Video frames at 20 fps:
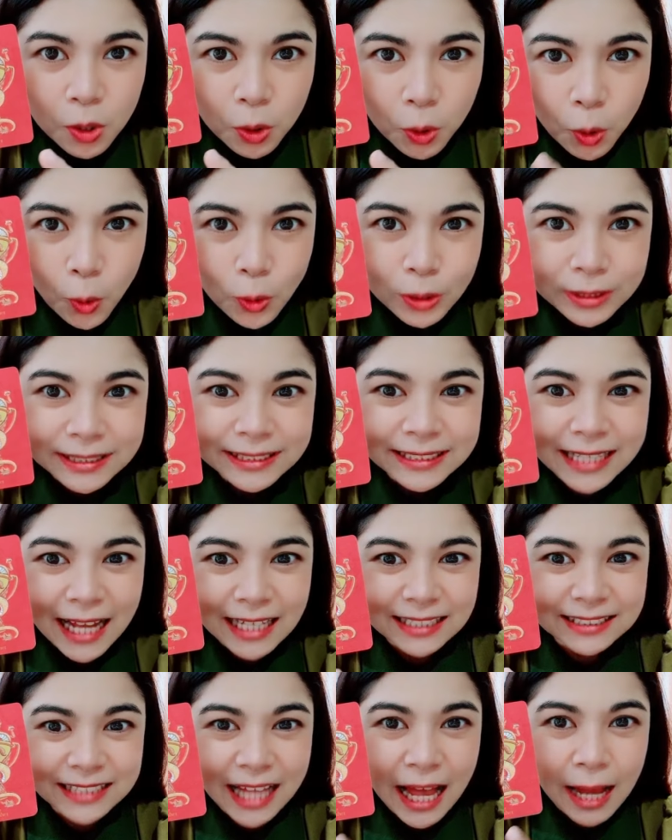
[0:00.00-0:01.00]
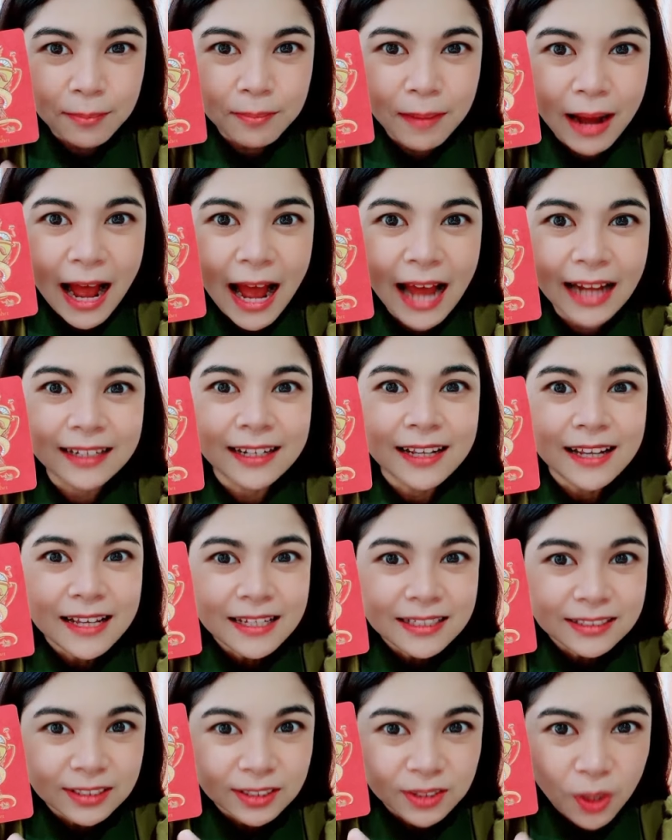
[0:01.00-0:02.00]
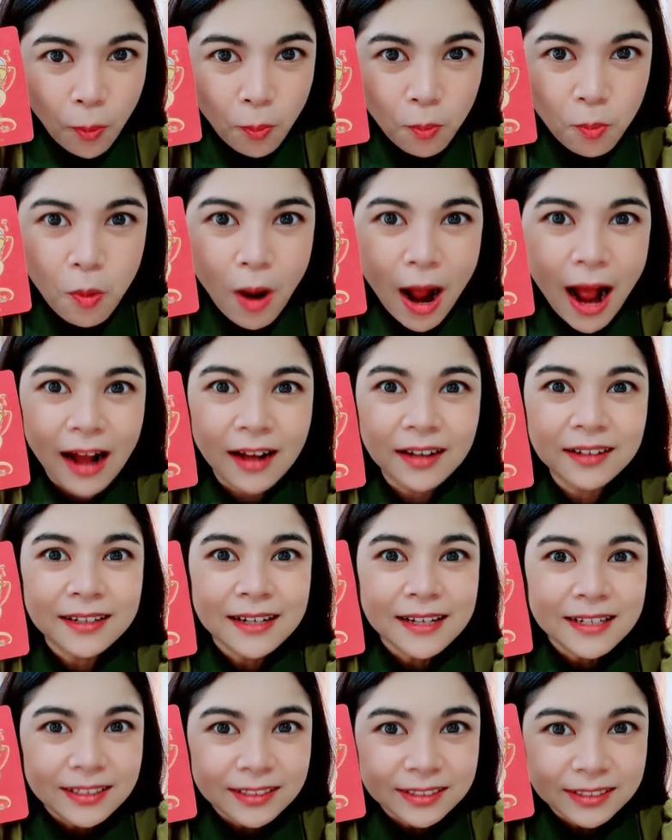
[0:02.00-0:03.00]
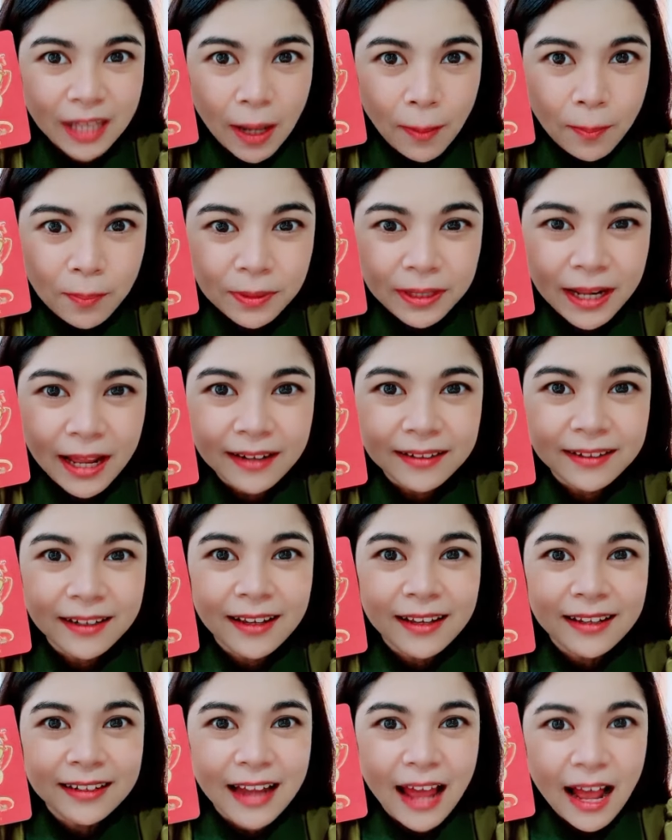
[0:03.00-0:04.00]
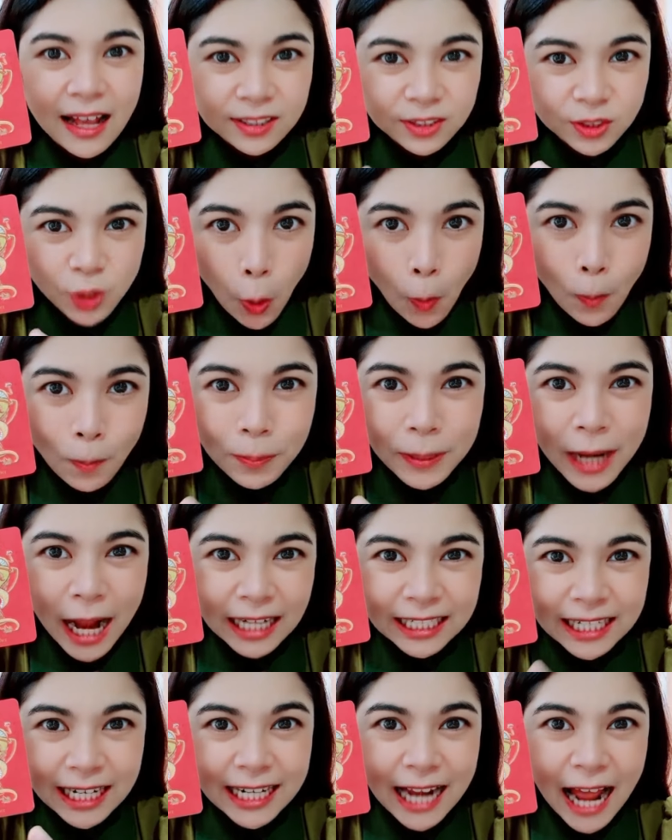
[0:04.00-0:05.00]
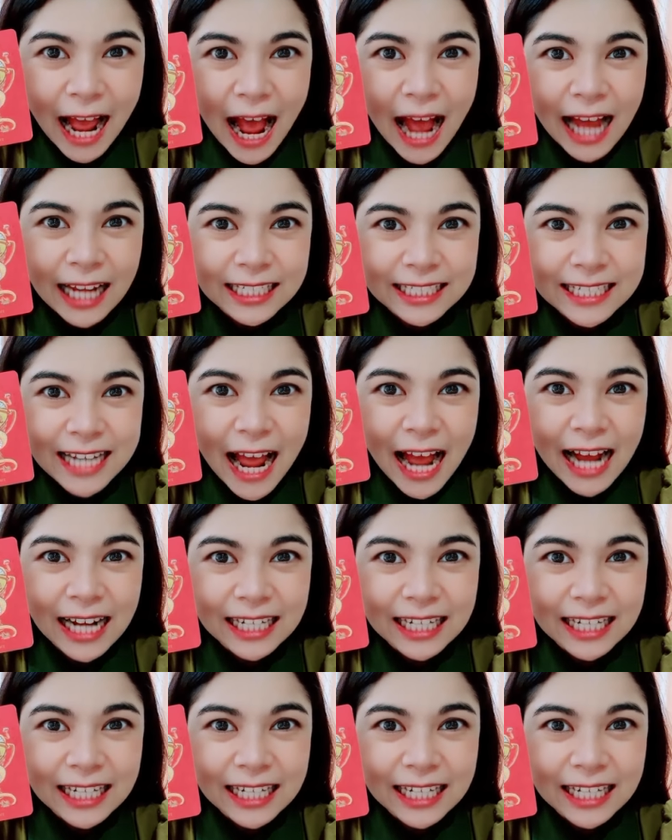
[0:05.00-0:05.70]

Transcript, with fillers: คุณจะสามารถสมหวังสำเร็จนะสมปรารถนาดัง